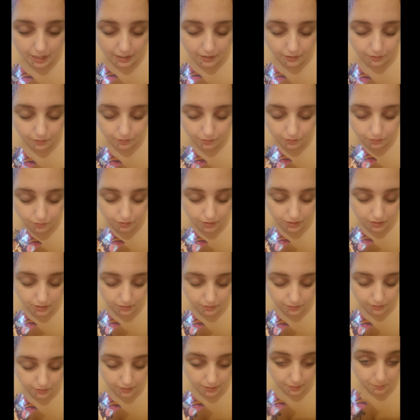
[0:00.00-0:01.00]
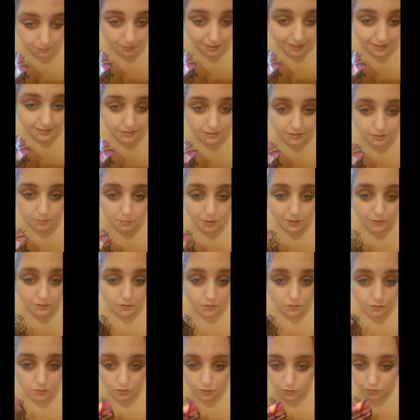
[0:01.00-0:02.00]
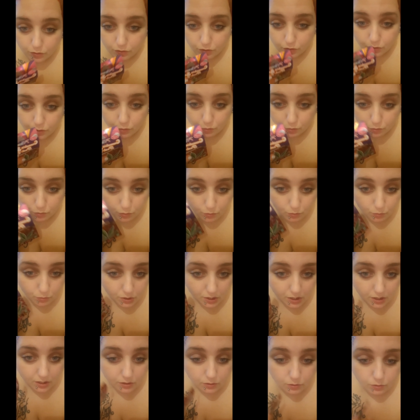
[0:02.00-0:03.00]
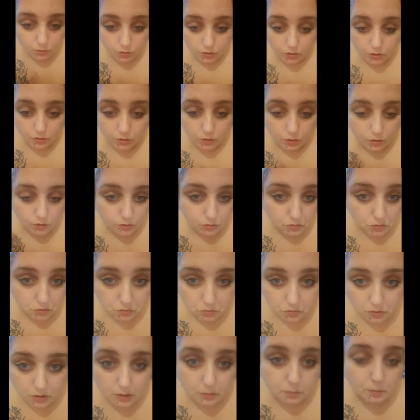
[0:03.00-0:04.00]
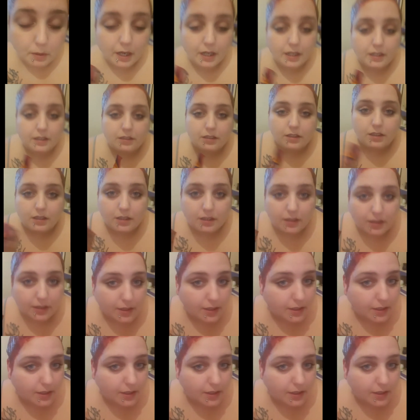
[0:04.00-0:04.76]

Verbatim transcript: ero in condizioni pessime avevo il rosso tutto qui tutto addosso tutte le parti